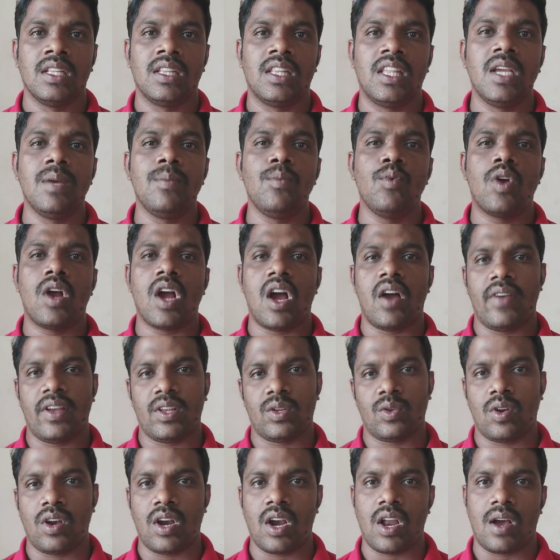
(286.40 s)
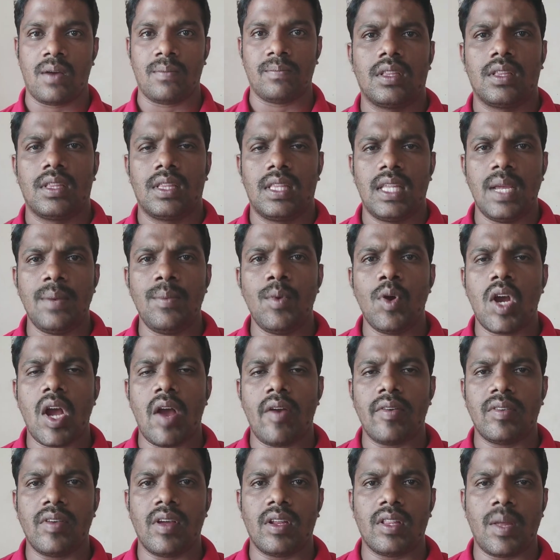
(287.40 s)
திமுகவை சொல்லலாம்
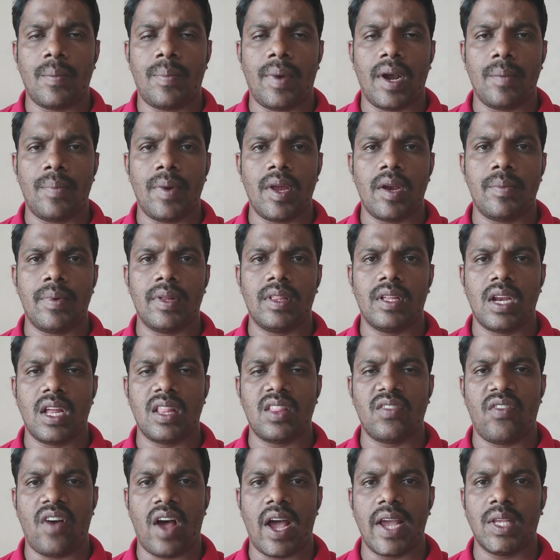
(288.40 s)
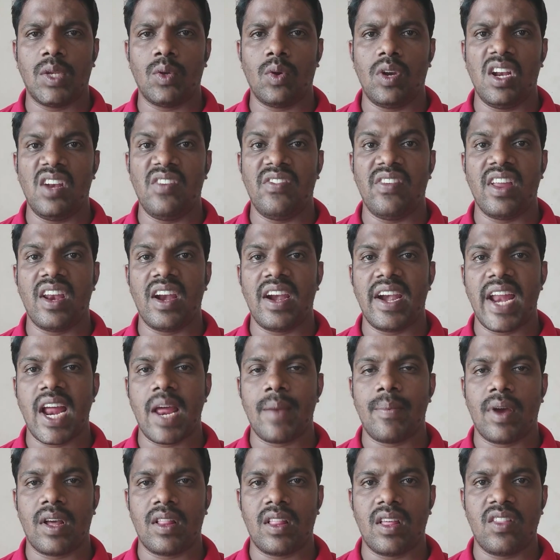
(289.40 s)
திமுகவை சேர்ந்த பல பேர் பார்த்தீங்கன்னா அந்த வாய் சொல்லில் வீரண்டியாக
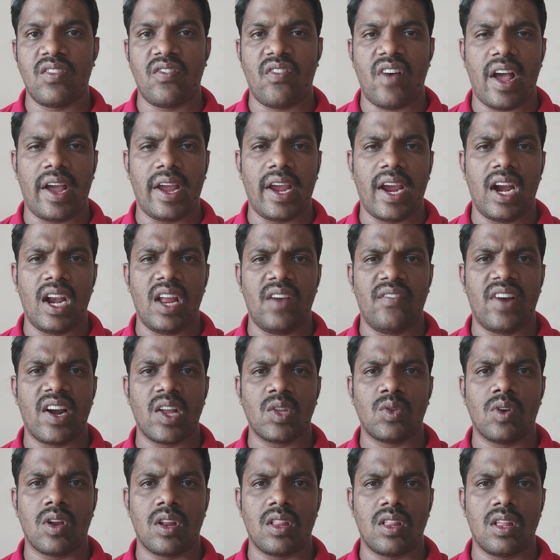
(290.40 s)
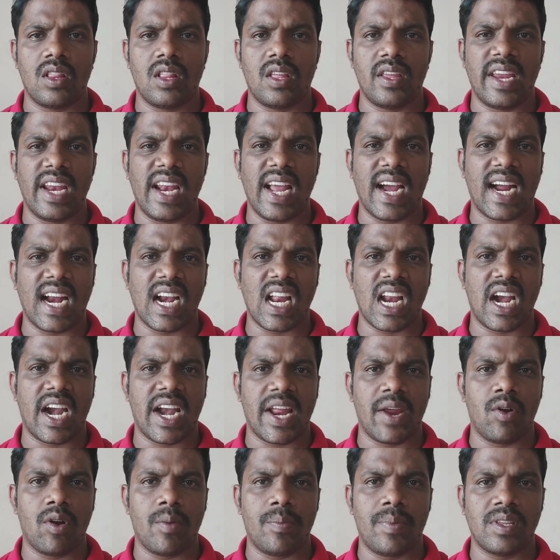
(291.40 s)
இருப்பாங்க அதாவது வாயால் வட சொல்கிறது இந்த இலக்கண
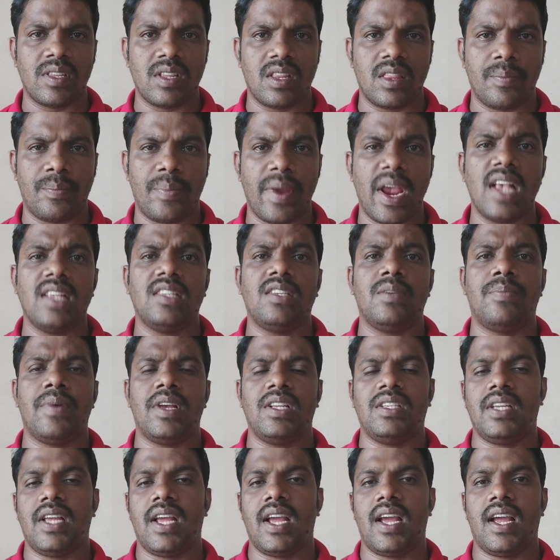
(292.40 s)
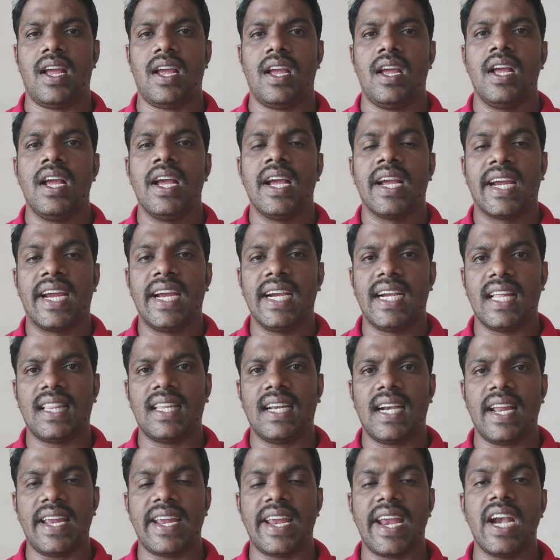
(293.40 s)
நடையோட பேசுறது பேசி பேசிய
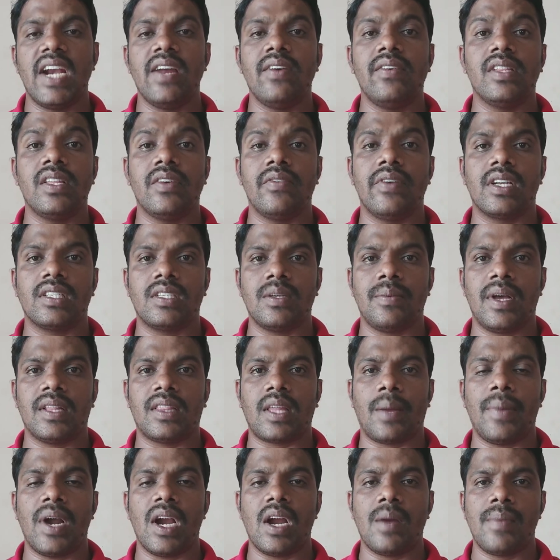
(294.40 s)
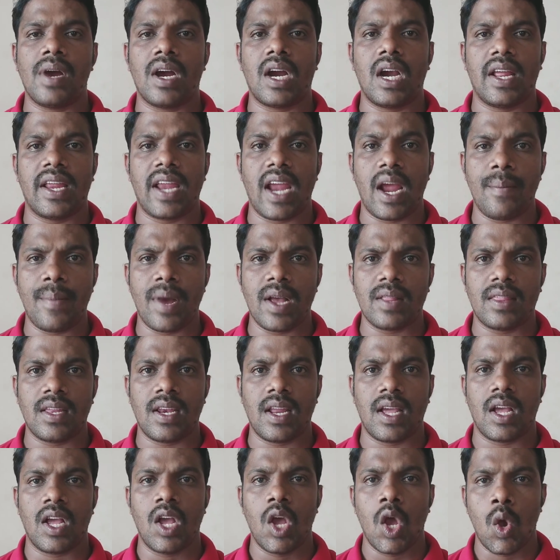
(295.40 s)
கிட்டத்தட்ட எழுபது வருஷமாக தமிழக மக்களை ஏமாத்தின
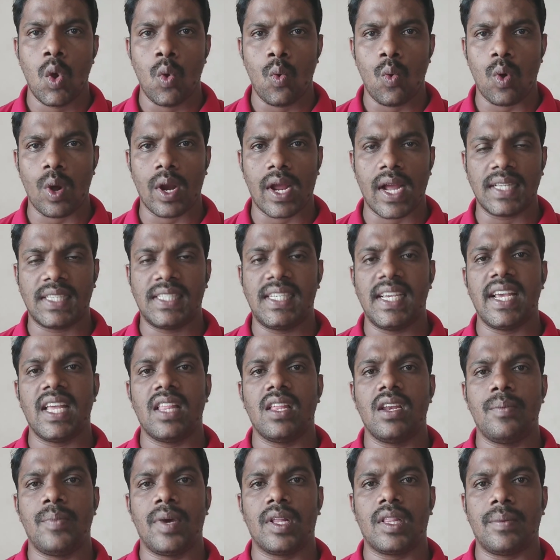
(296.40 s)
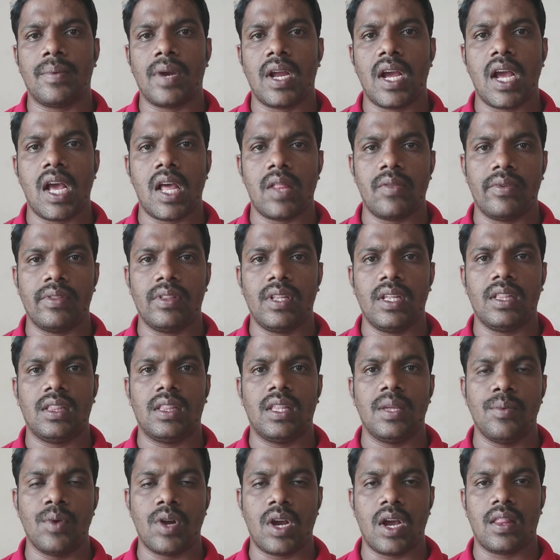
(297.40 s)
ஒரு கட்சி எதுன்னு பார்த்தோம்னா அது வந்து
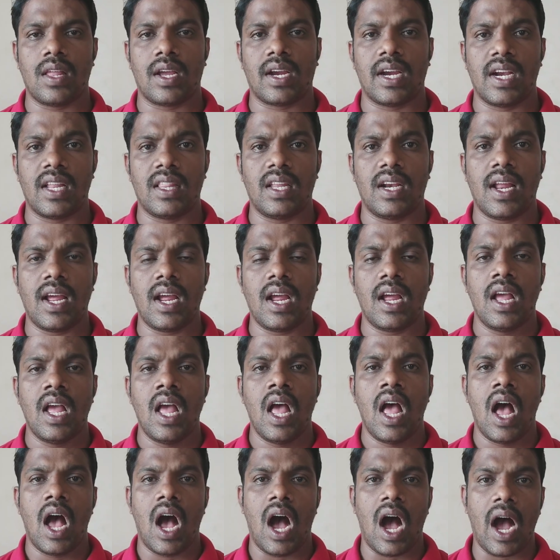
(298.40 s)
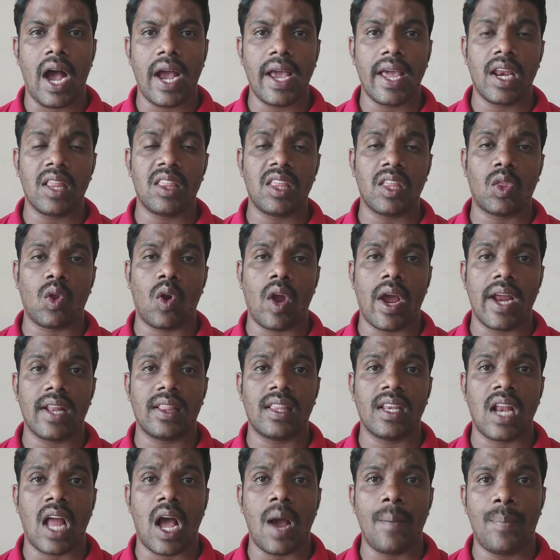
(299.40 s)
திமுக தான் கிட்டத்தட்ட ஆயிரத்தி
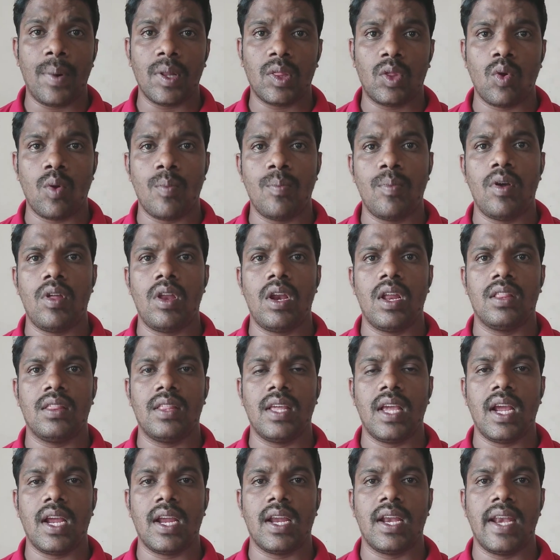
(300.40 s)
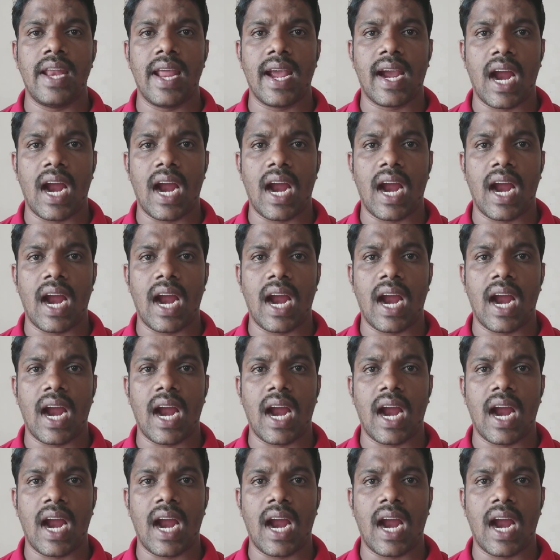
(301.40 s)
தொள்ளாயிரத்தி நாற்பத்தி ஒம்போதுலேருந்து இன்றைய